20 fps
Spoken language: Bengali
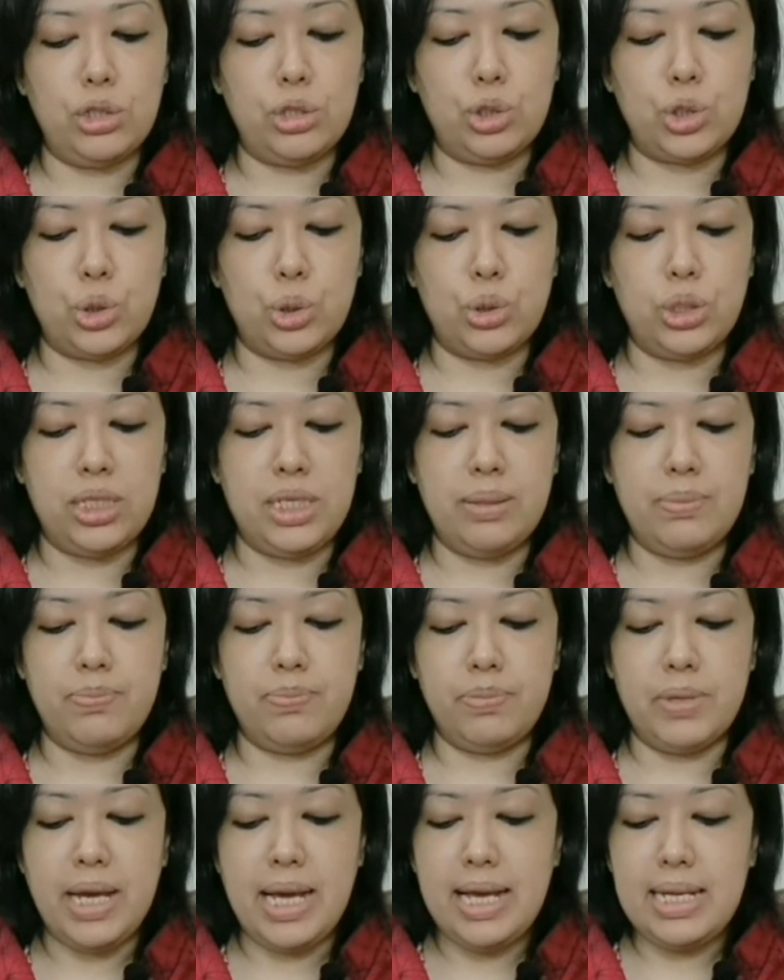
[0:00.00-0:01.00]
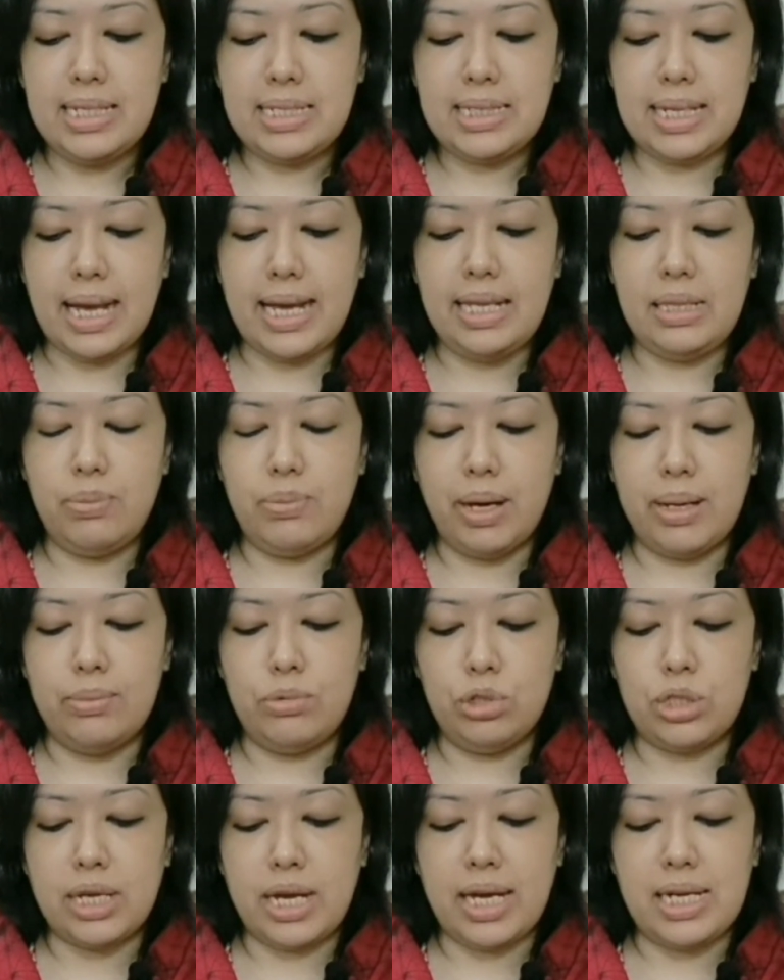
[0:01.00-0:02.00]
সচিব সাইদ মাহমুদ
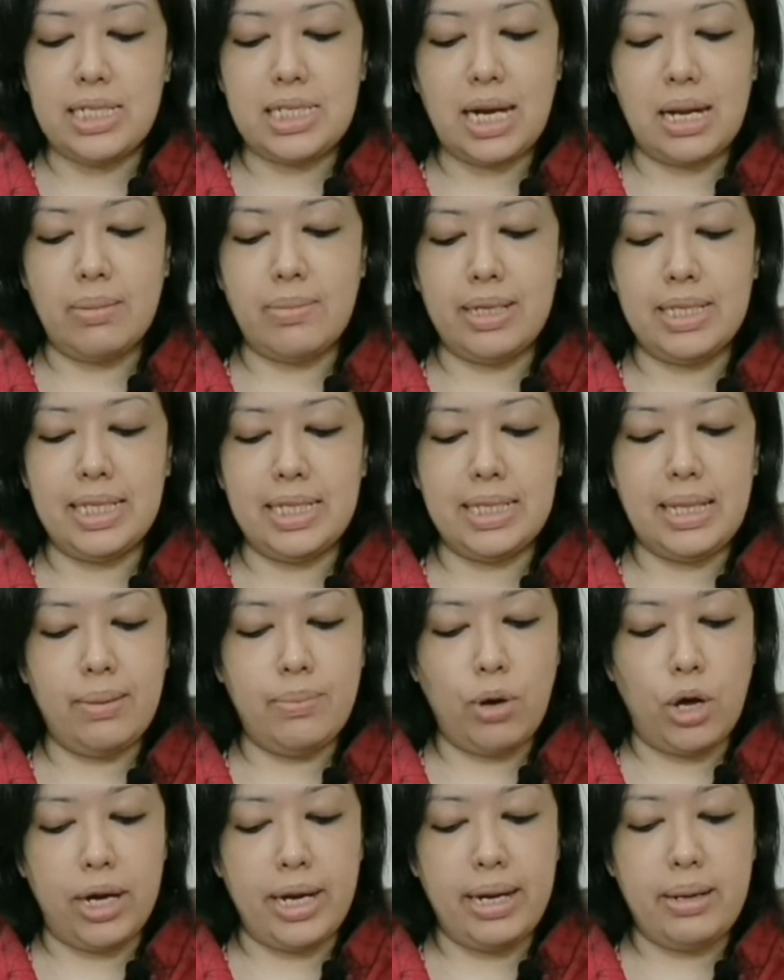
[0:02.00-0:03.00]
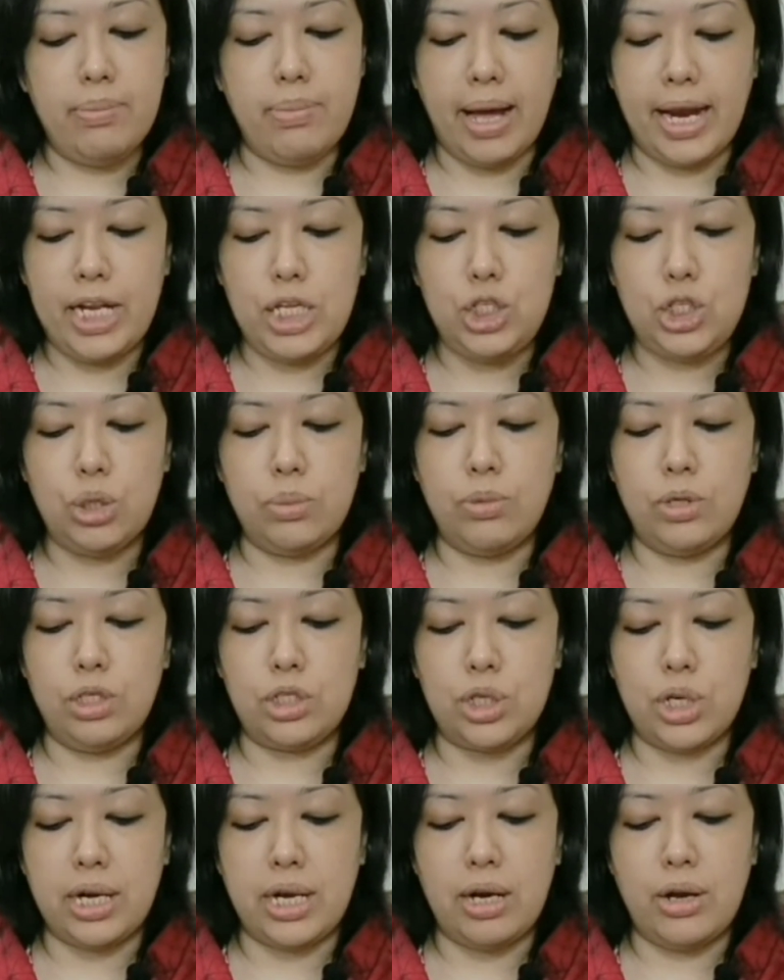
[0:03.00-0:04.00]
খান সাংবাদিকদের বলেন বাণিজ্য
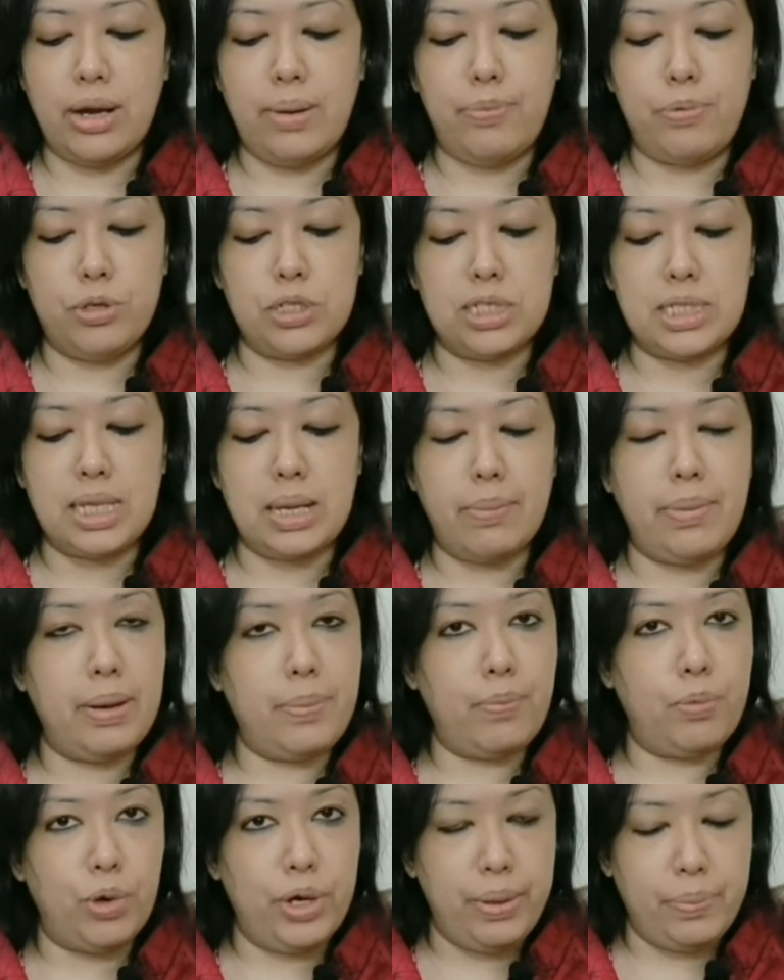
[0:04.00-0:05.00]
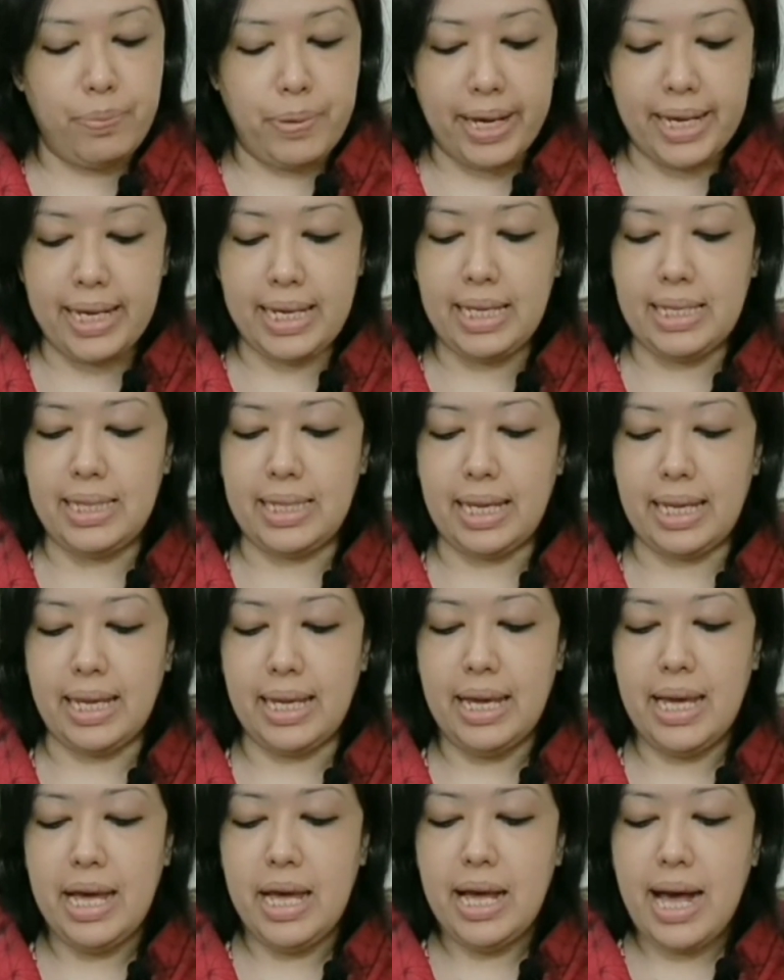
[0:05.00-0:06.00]
মন্ত্রণালয়ের প্রস্তাবের পরিপ্রেক্ষিতে
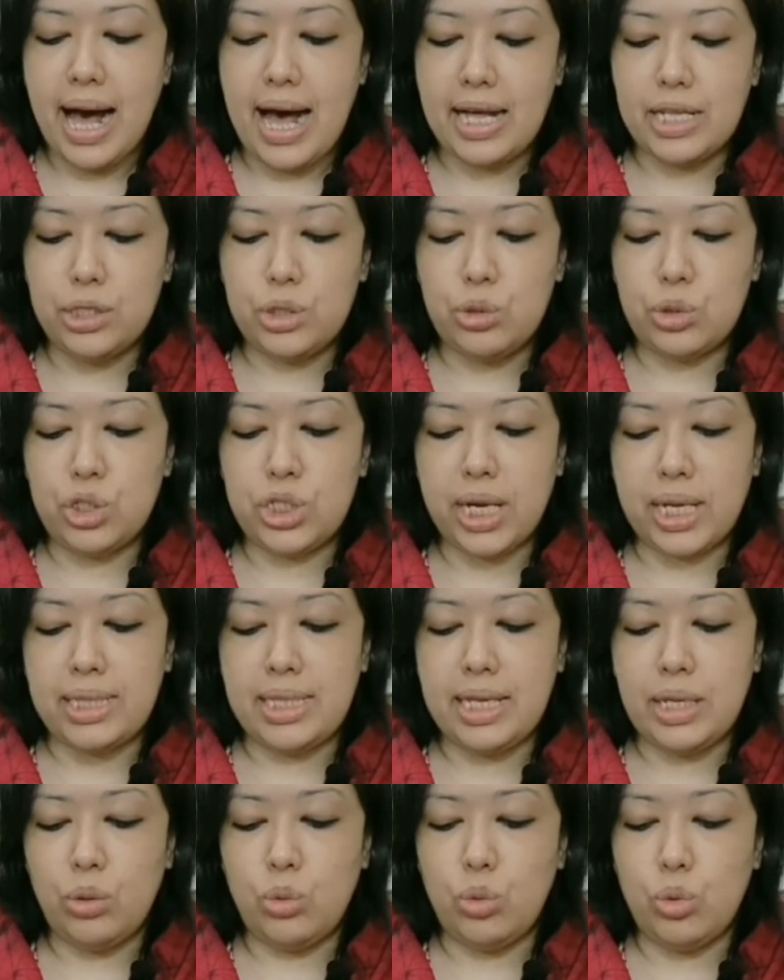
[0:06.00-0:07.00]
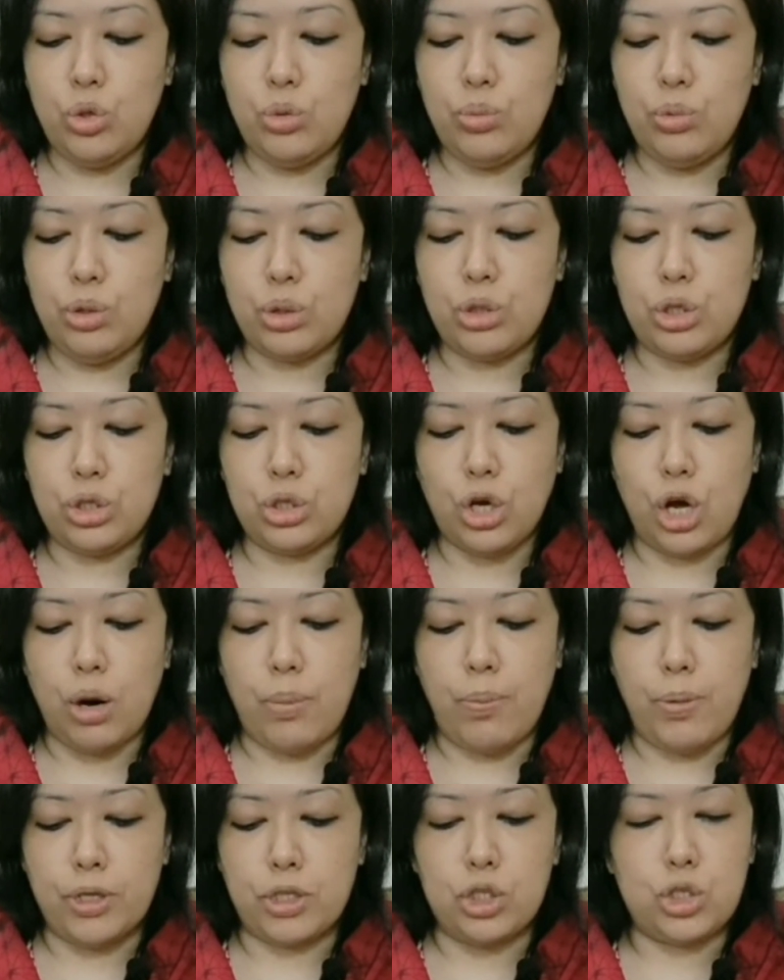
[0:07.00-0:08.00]
আন্তর্জাতিক উন্মুক্ত
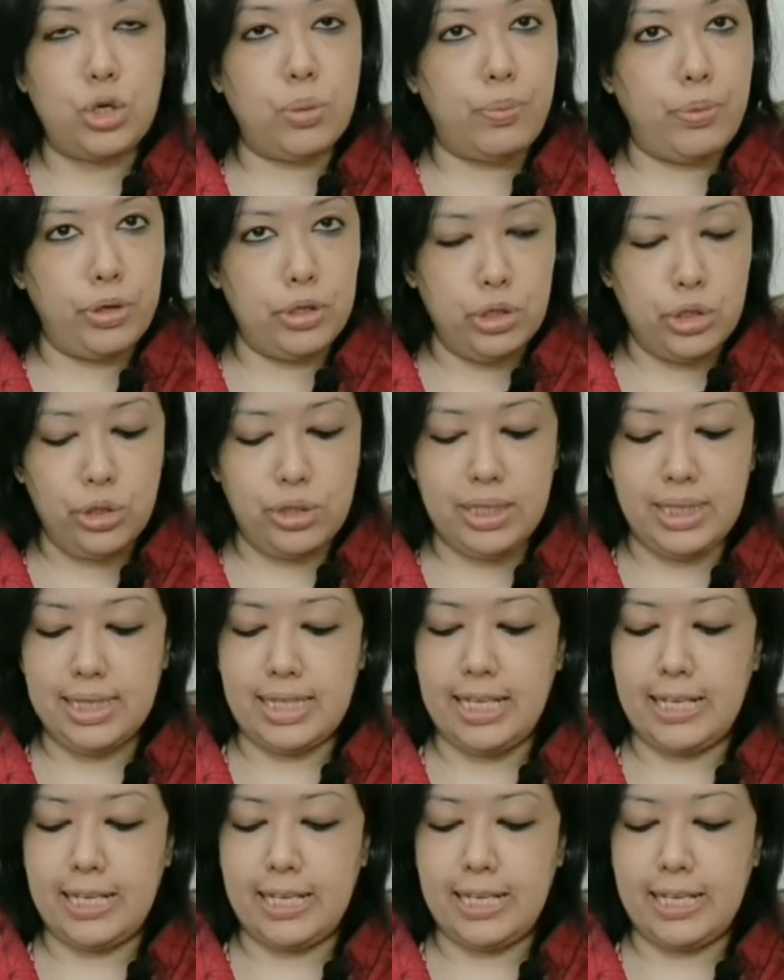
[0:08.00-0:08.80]
দরপত্র পদ্ধতিতে